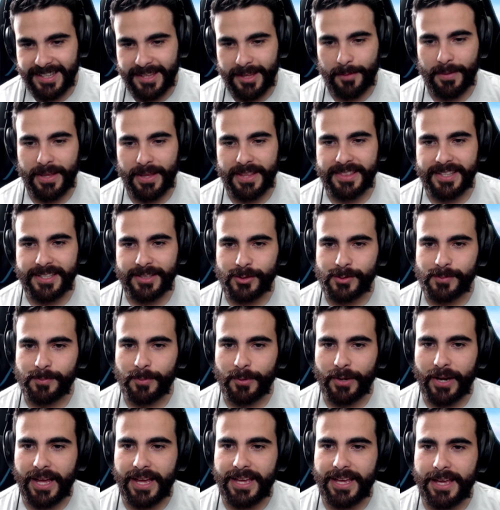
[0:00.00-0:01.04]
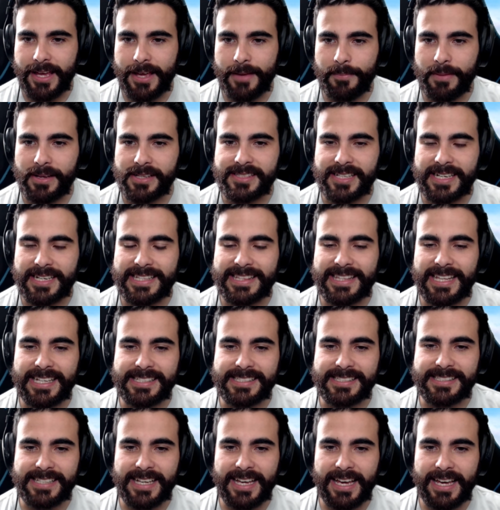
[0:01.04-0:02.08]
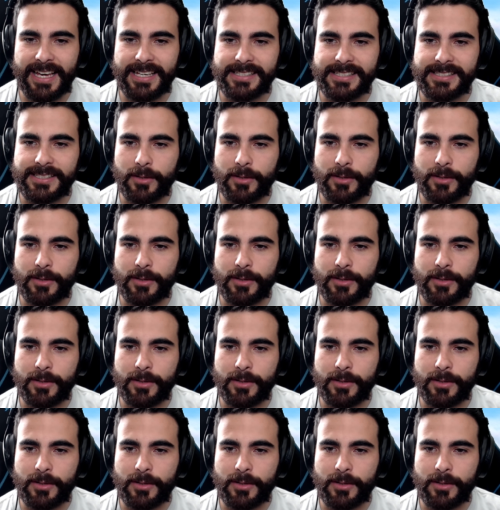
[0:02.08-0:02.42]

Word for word: diamantitos por ahí, más 36 y